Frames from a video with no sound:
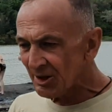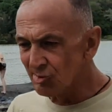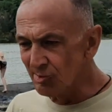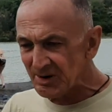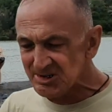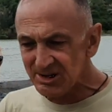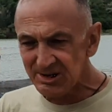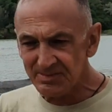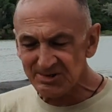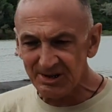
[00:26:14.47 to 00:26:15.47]
тупо
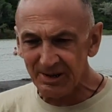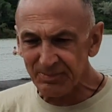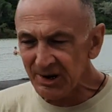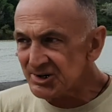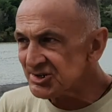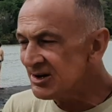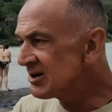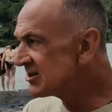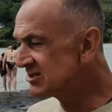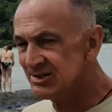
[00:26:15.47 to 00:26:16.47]
садимся на пляже,
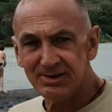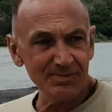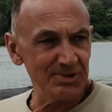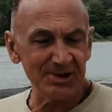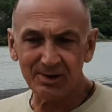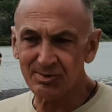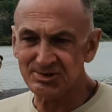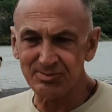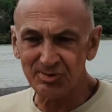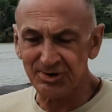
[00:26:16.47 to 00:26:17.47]
сидим вот так
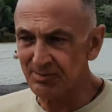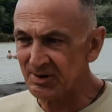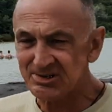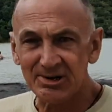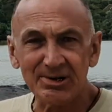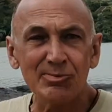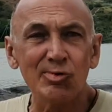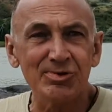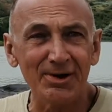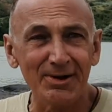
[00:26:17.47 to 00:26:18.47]
вот. Друзья, я прошу, да.